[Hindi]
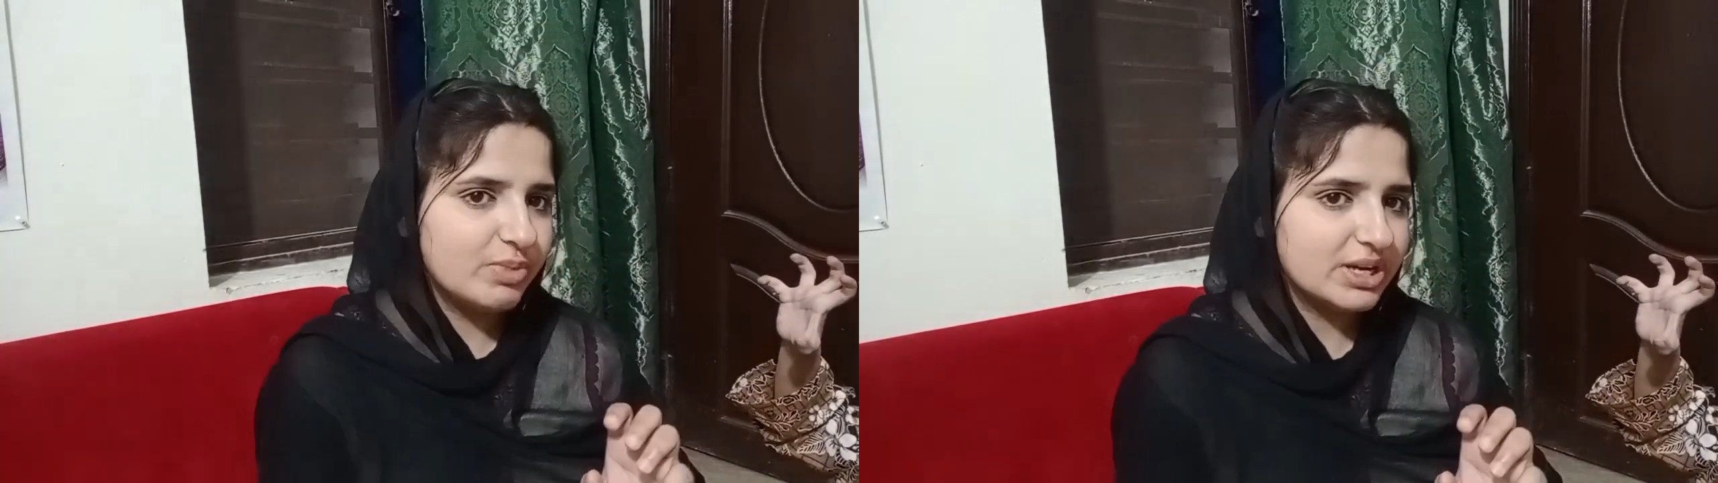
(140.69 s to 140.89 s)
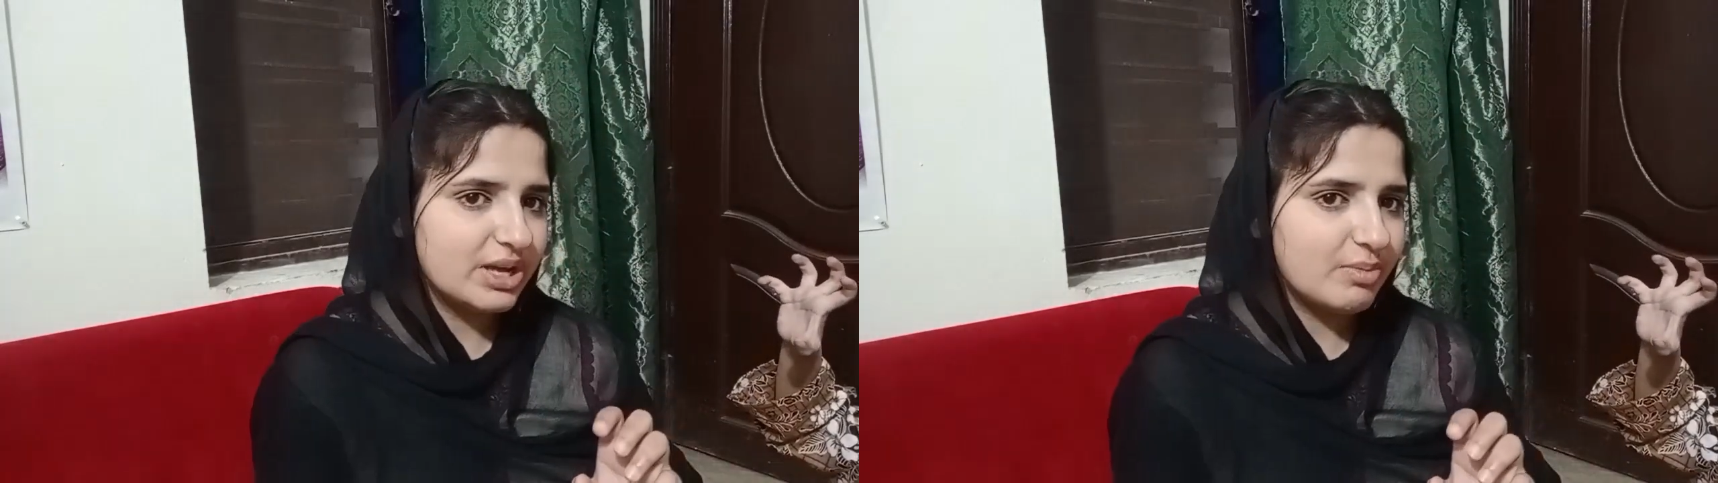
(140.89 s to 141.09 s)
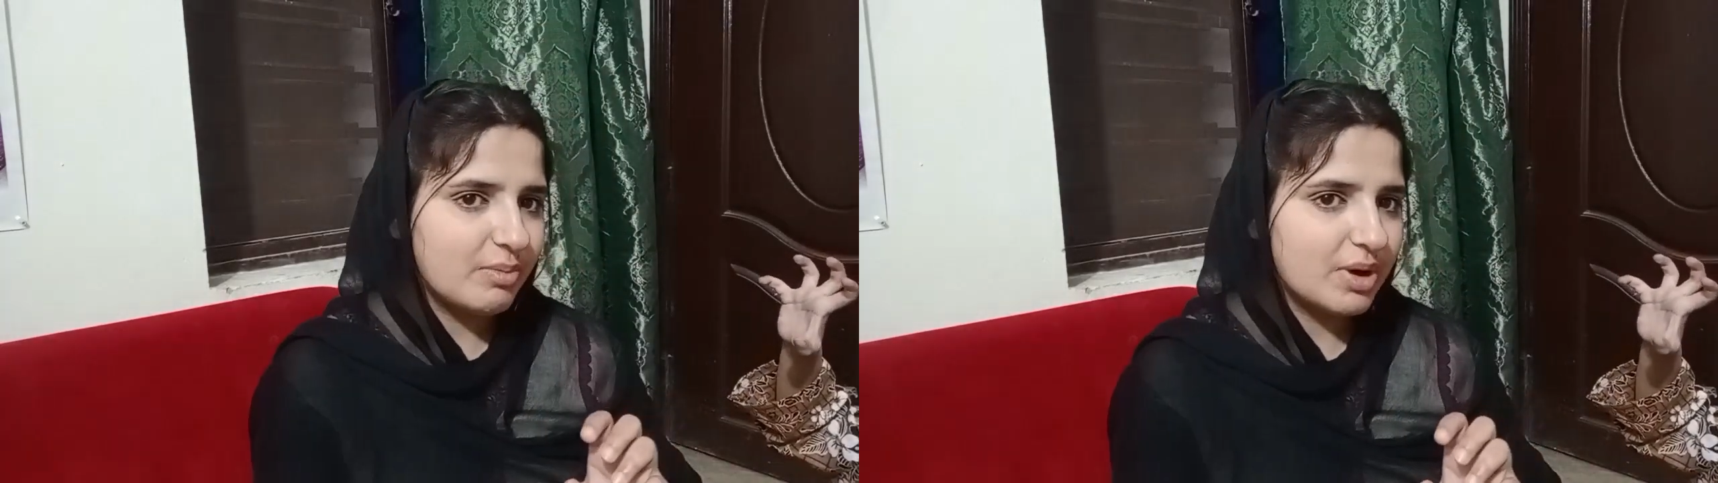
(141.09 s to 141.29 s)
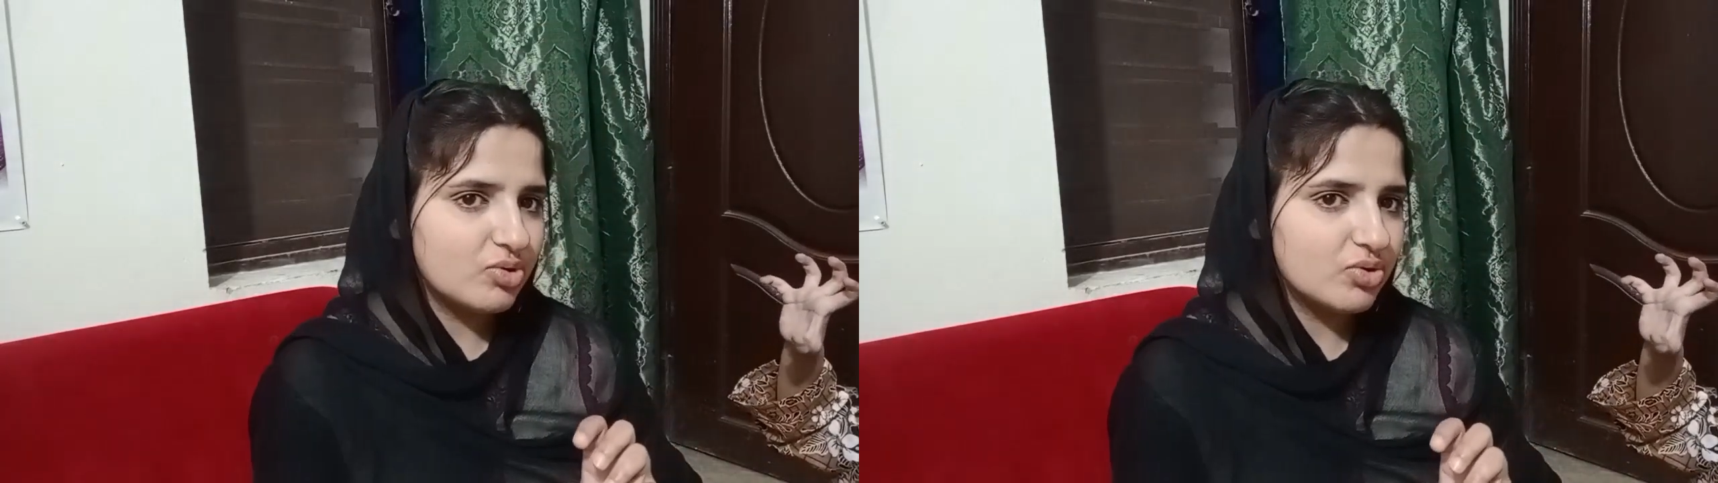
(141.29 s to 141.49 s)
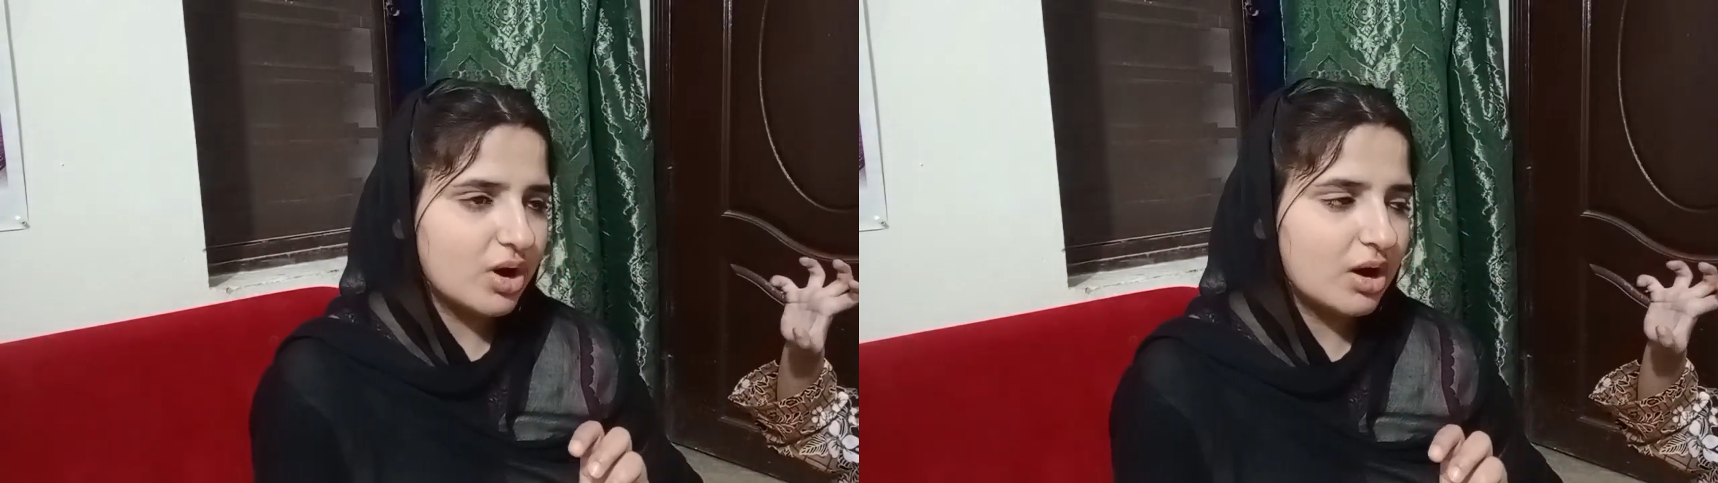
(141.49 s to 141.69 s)
बन के मम्मा
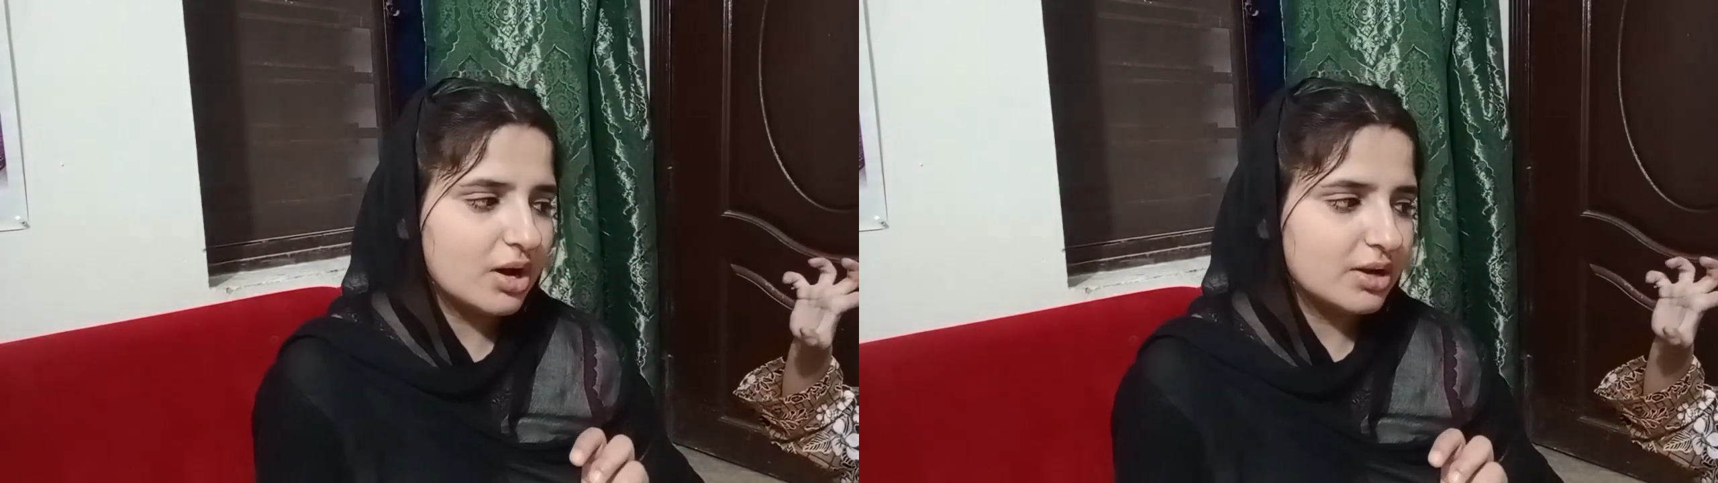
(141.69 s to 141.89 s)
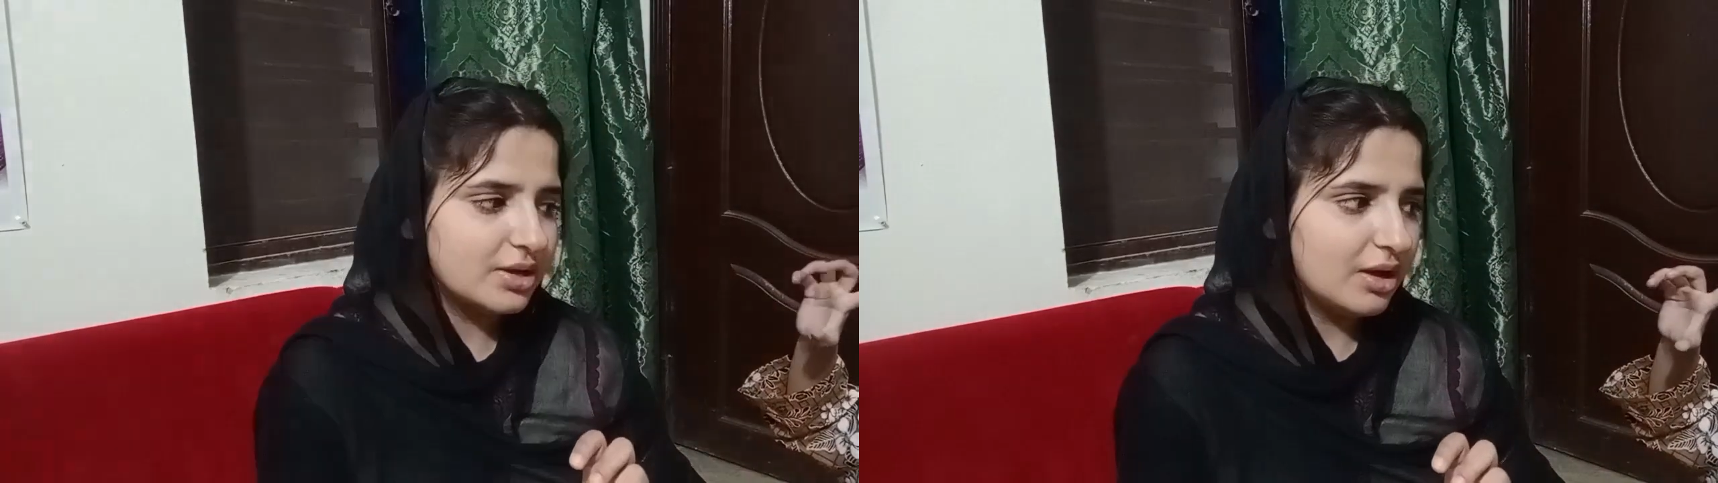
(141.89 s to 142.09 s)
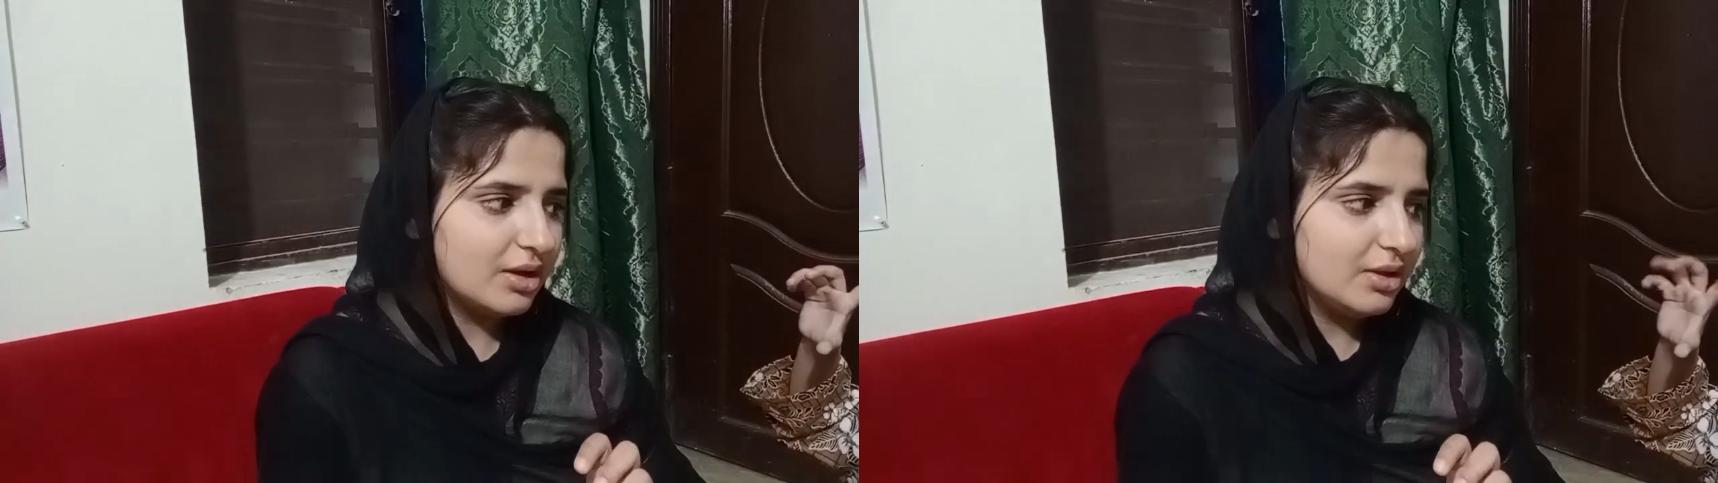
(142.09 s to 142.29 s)
को खा रही है